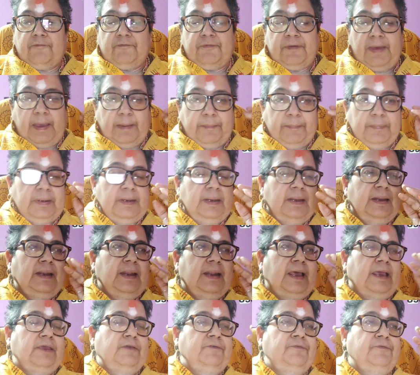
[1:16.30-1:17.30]
ফ্যামিলি
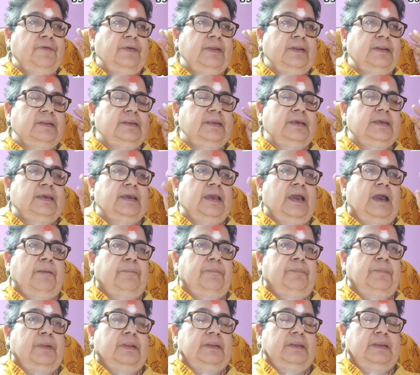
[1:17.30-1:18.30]
লাইফের দিকে
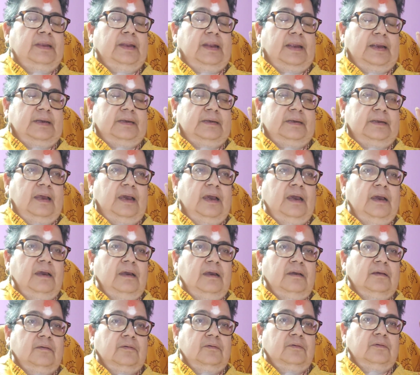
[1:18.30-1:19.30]
আপনাদের একটা
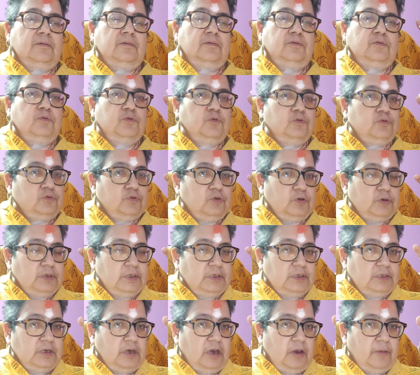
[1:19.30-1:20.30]
গুরুত্ব
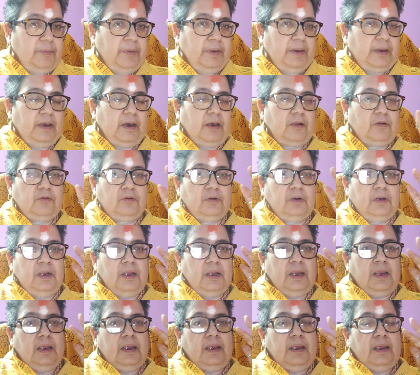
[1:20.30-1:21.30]
দিতে হবে কারণ
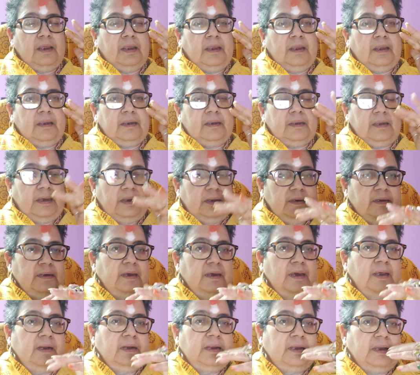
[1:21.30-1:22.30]

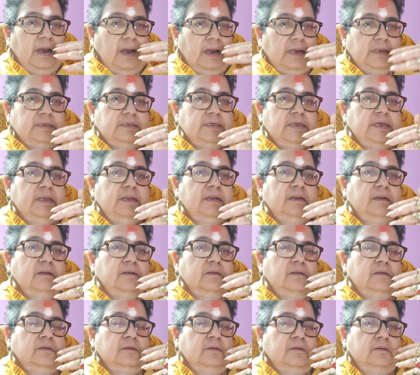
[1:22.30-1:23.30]
ক্যারিয়ার কাজের
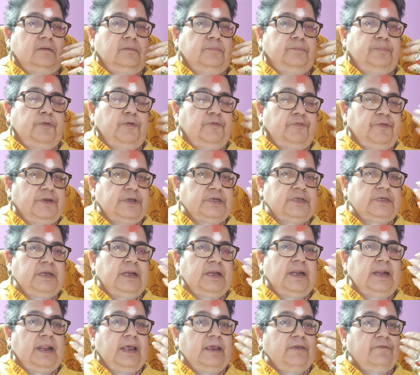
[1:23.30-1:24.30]

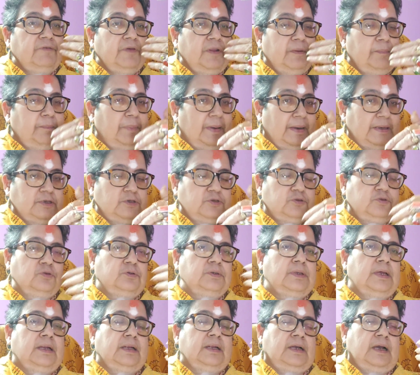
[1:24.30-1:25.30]
প্রফেশনাল লাইফের
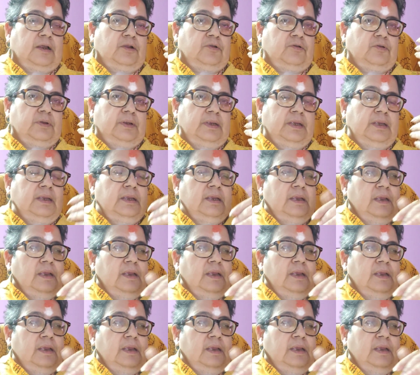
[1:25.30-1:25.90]
ব্যস্ততার কারণে